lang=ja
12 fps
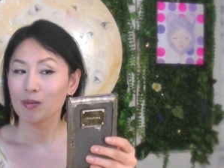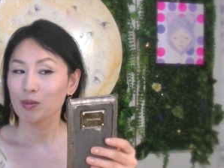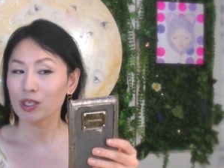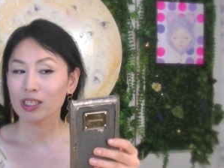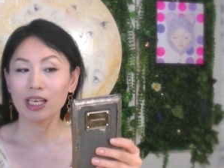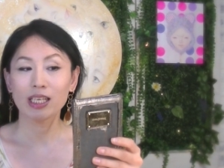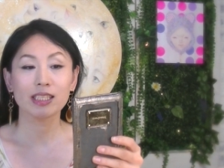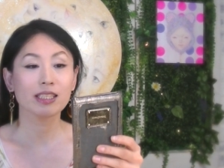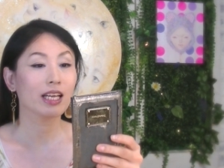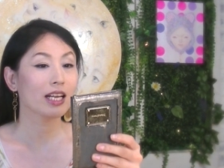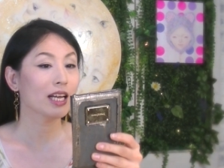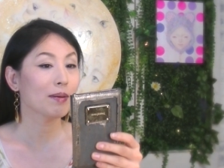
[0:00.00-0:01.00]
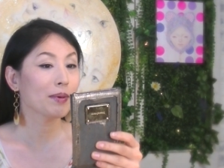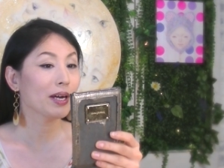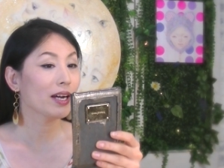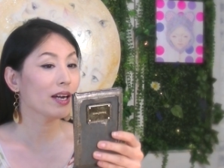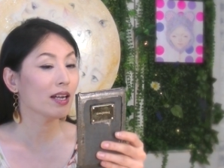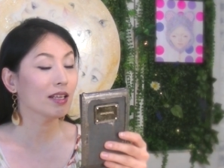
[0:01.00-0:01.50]
もしかしたら
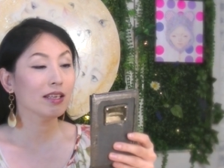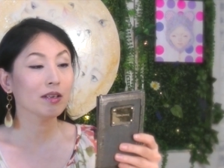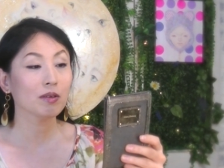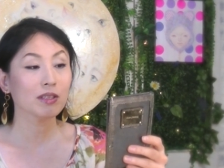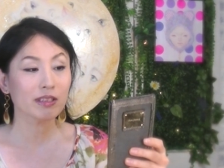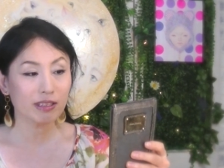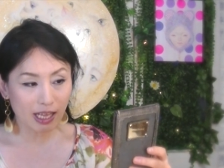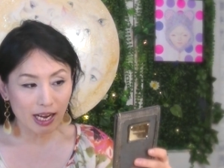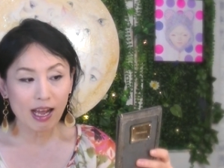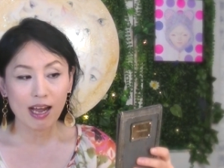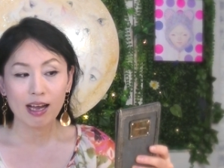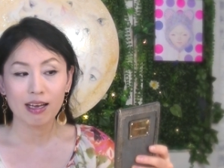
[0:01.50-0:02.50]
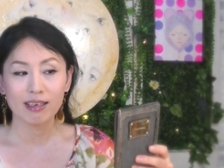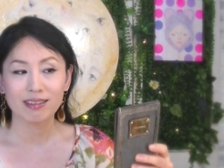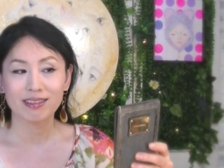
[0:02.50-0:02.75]
場合によったら